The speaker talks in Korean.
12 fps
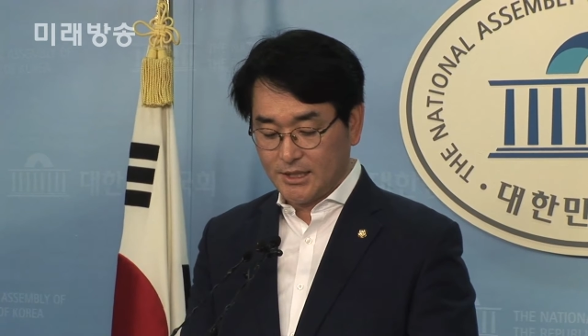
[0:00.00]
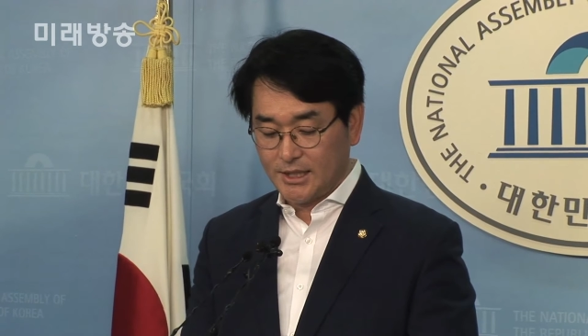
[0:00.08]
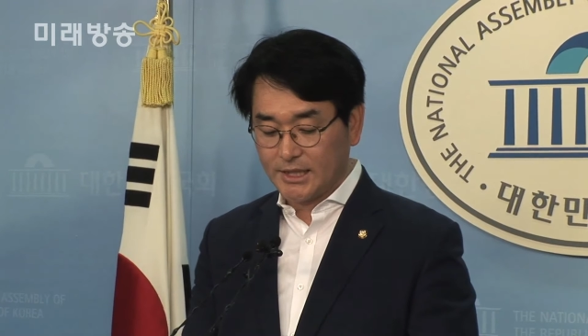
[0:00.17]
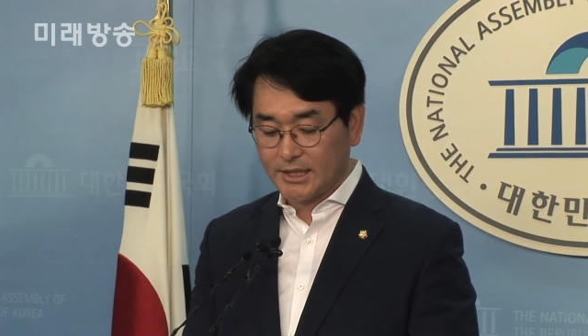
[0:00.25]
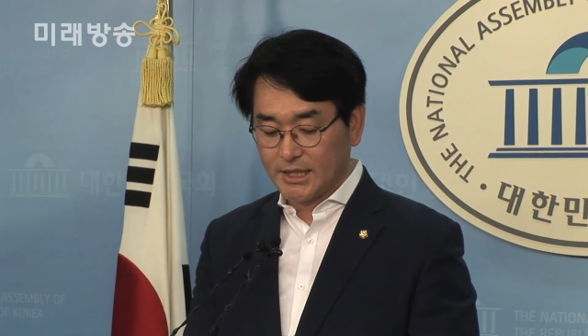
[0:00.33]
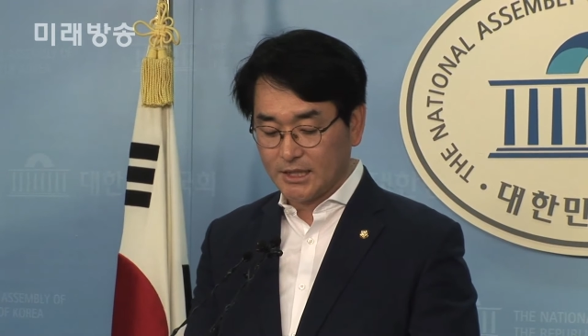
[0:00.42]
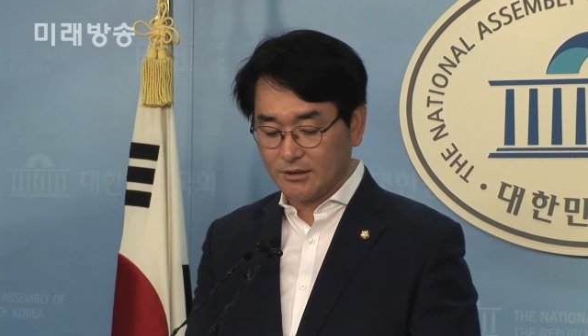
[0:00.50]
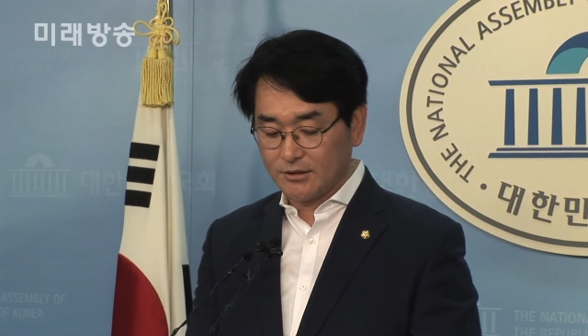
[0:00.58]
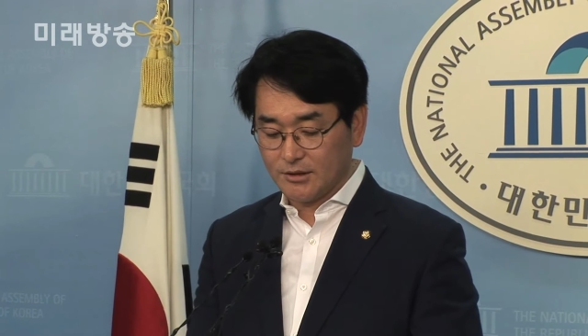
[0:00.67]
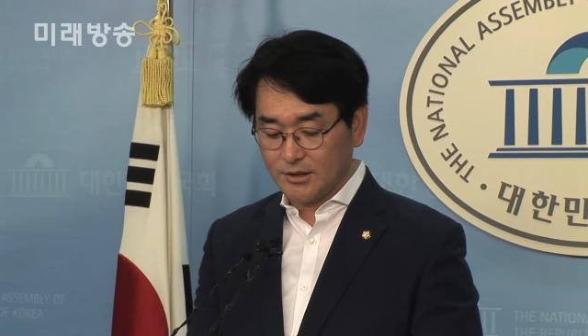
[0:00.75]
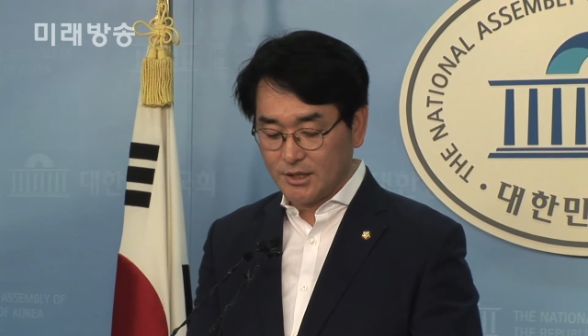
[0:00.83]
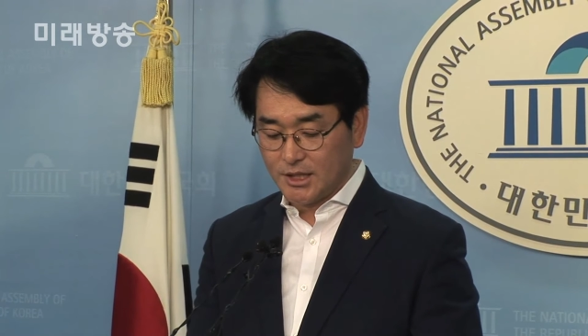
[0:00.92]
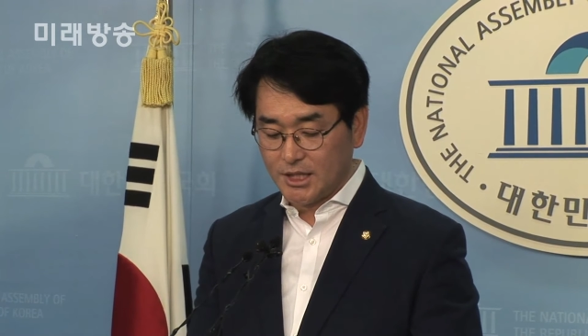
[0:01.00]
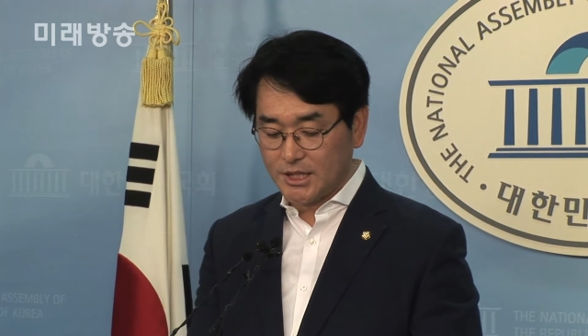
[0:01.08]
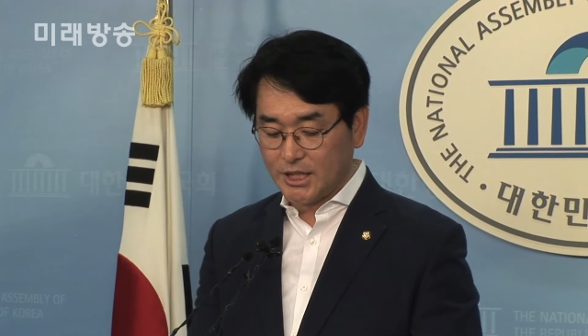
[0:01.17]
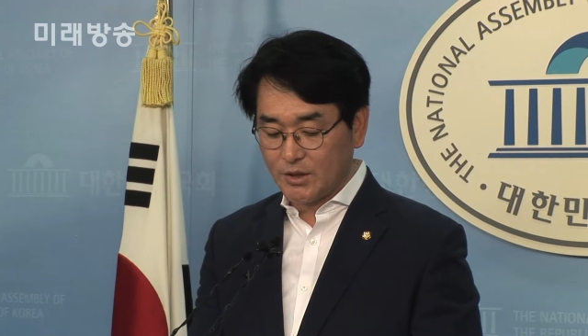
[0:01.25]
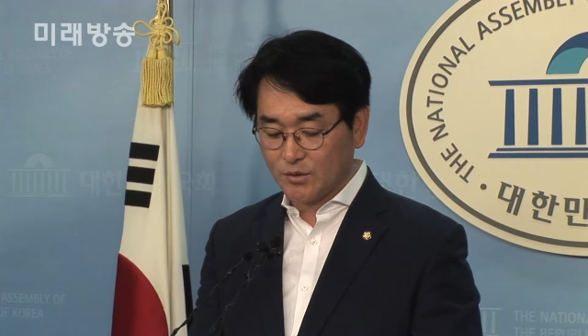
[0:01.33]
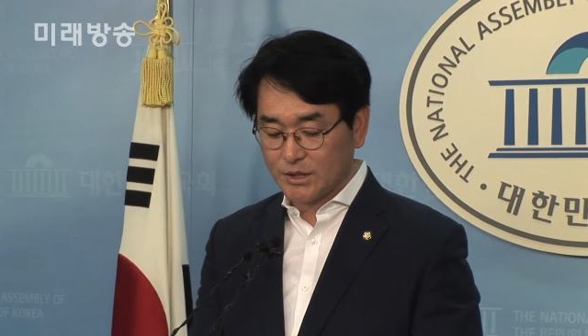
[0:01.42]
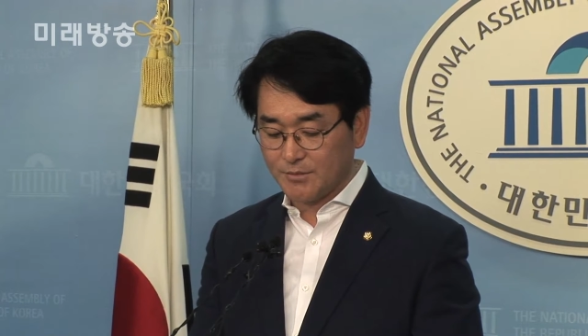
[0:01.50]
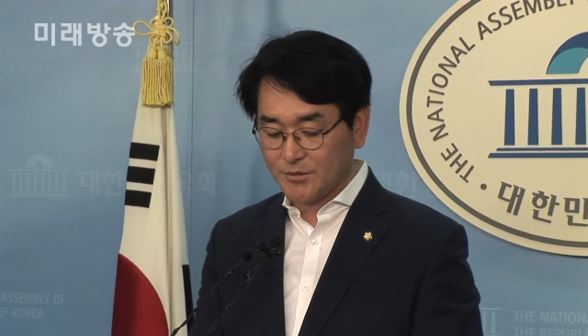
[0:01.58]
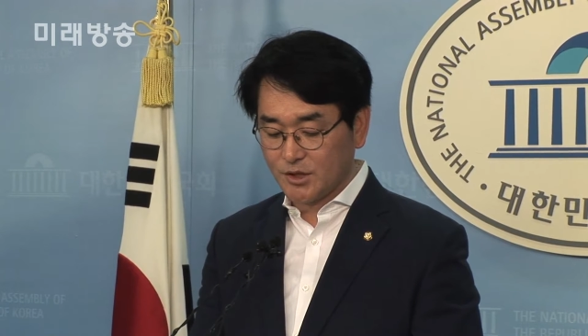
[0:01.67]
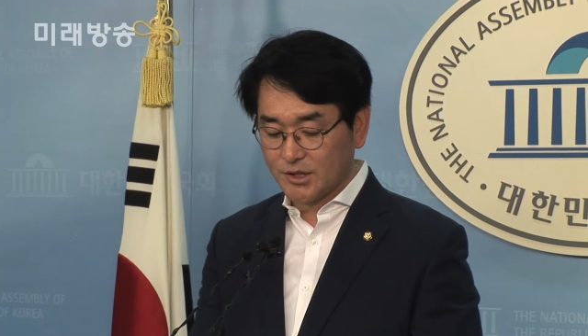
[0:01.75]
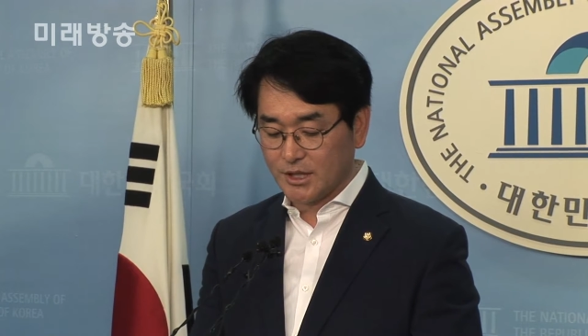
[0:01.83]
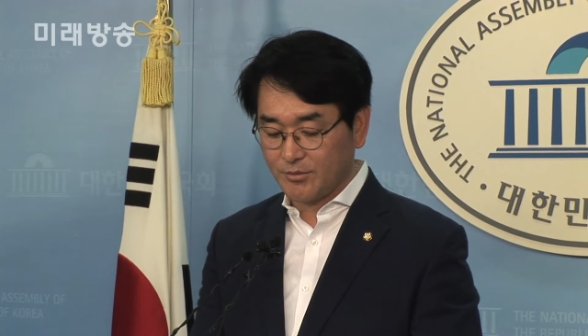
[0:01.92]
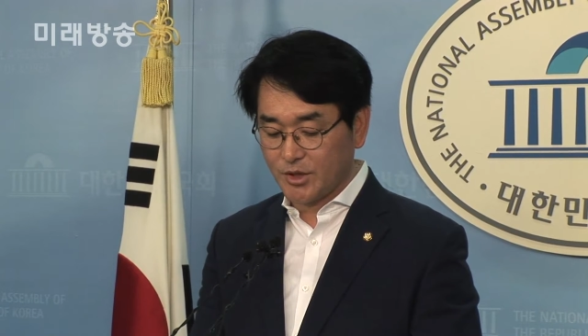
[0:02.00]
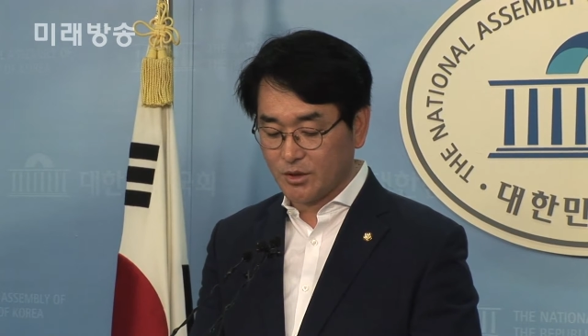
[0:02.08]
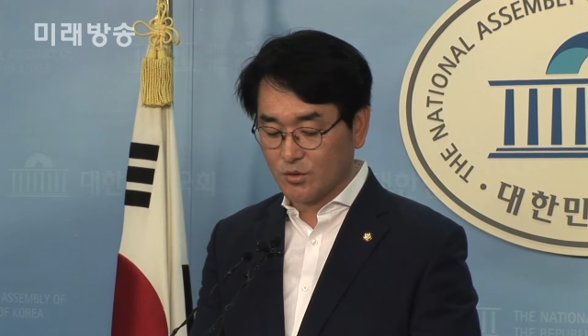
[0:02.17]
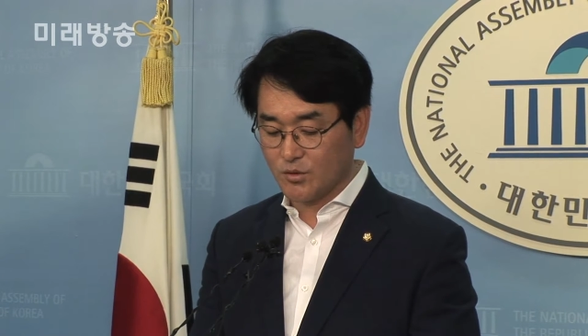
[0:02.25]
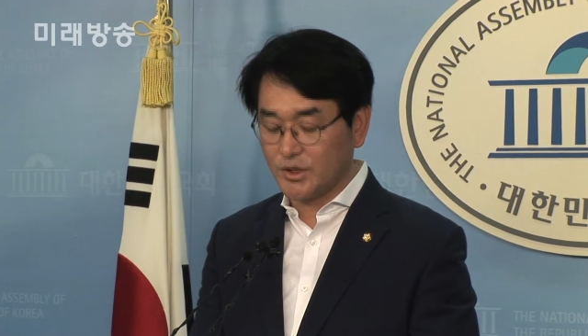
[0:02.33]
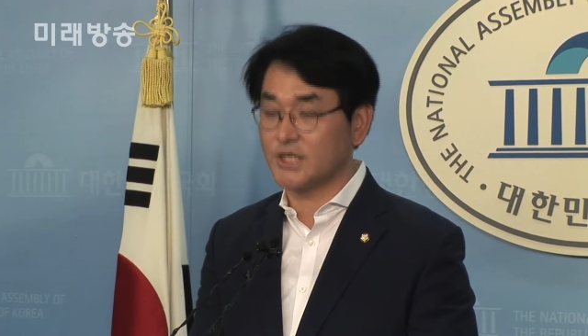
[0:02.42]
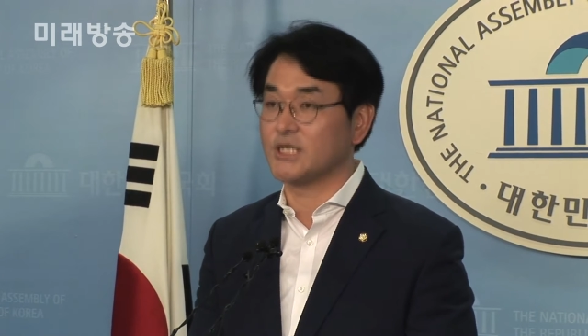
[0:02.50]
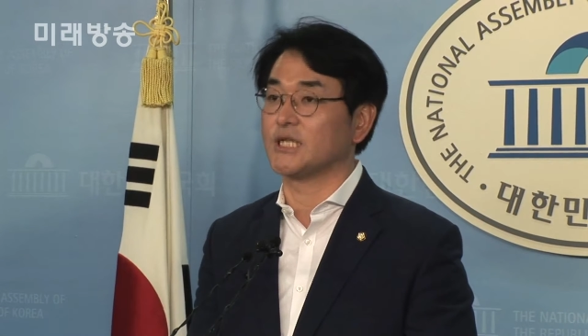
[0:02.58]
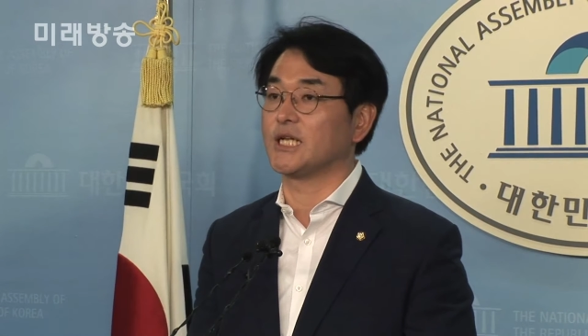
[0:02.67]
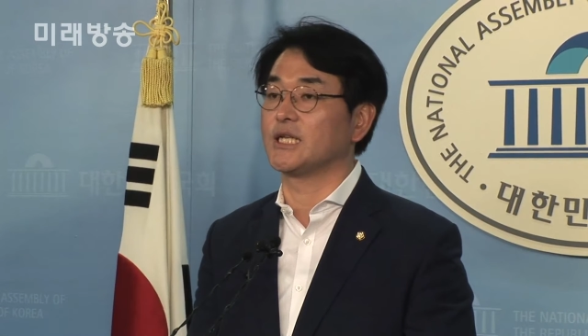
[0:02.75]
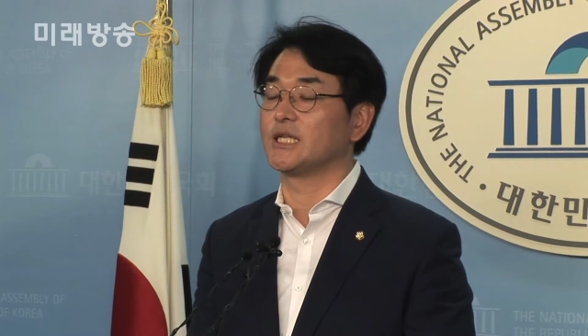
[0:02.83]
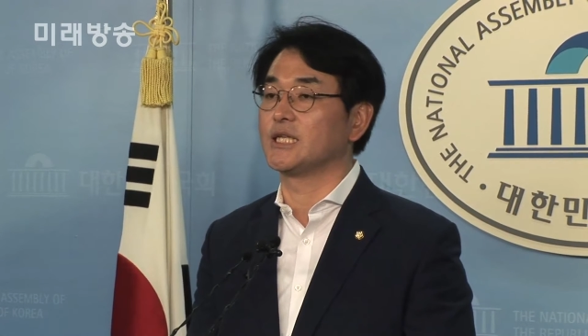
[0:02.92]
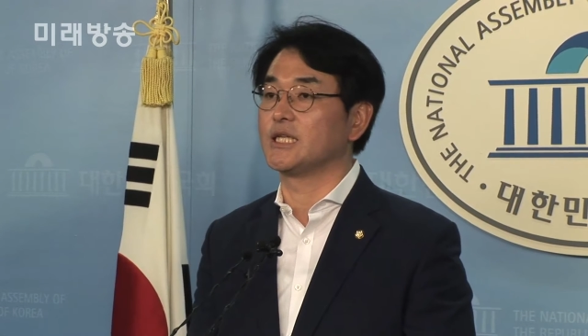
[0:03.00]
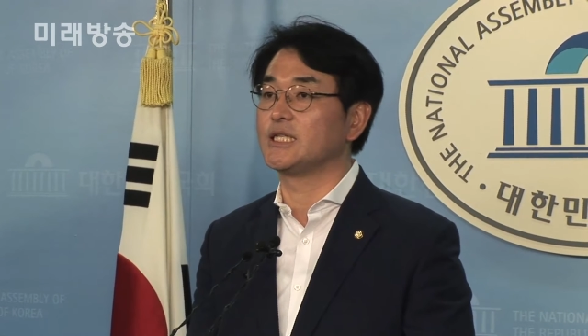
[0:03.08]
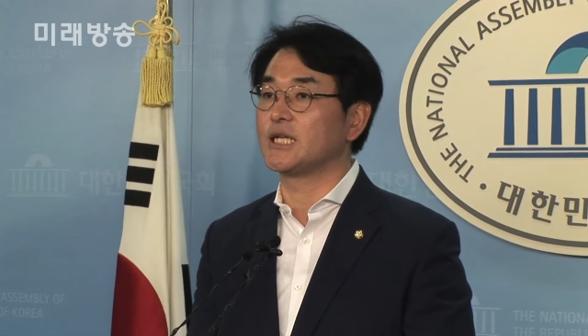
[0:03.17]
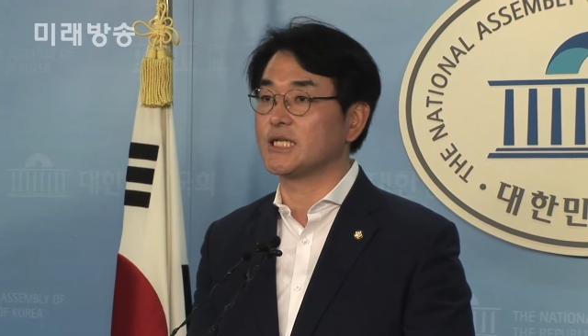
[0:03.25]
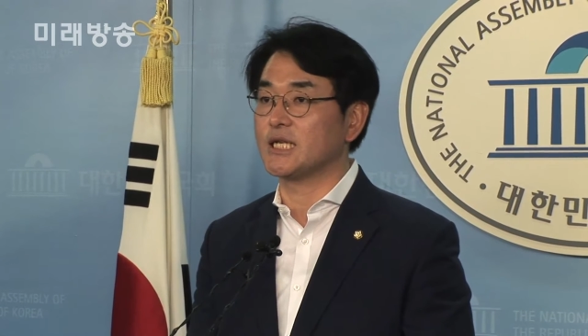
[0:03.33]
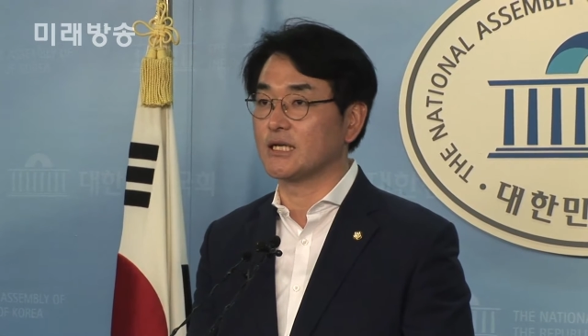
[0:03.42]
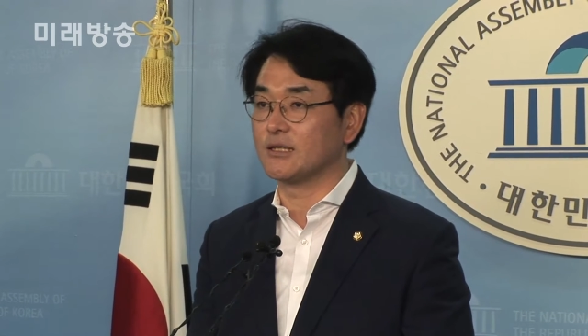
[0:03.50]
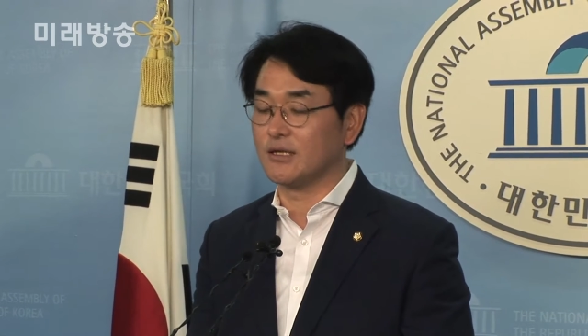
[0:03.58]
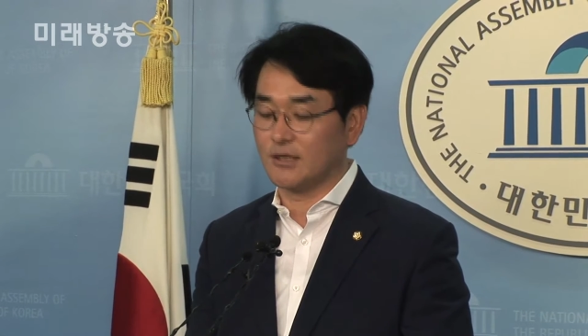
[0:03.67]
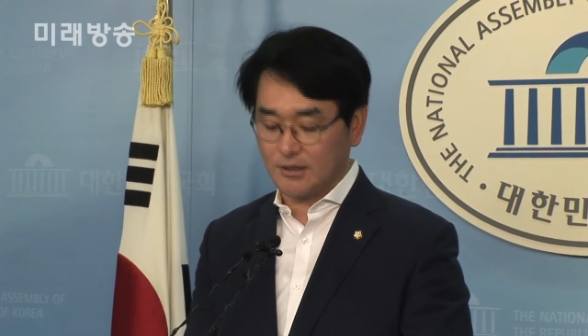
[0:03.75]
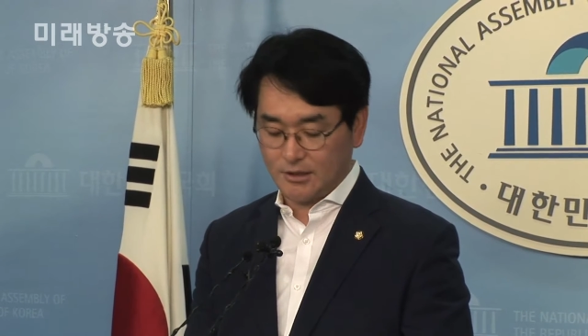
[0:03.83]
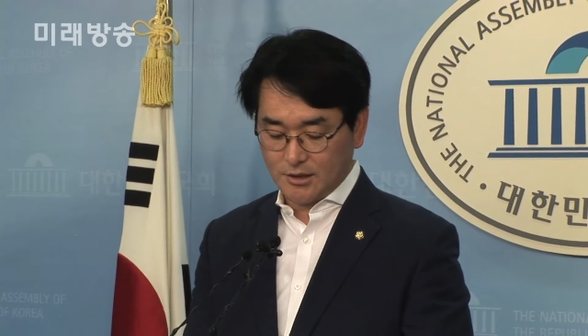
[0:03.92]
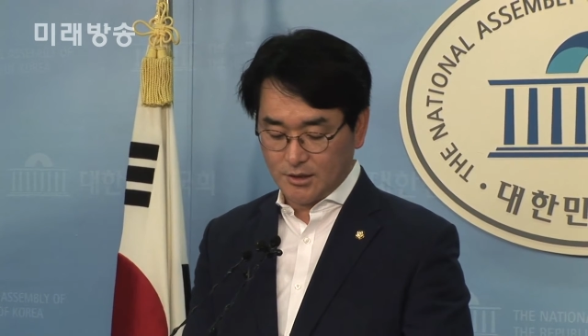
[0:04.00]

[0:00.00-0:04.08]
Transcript: 이에 따라 저는 이재용 삼성생명공익재단 이사장을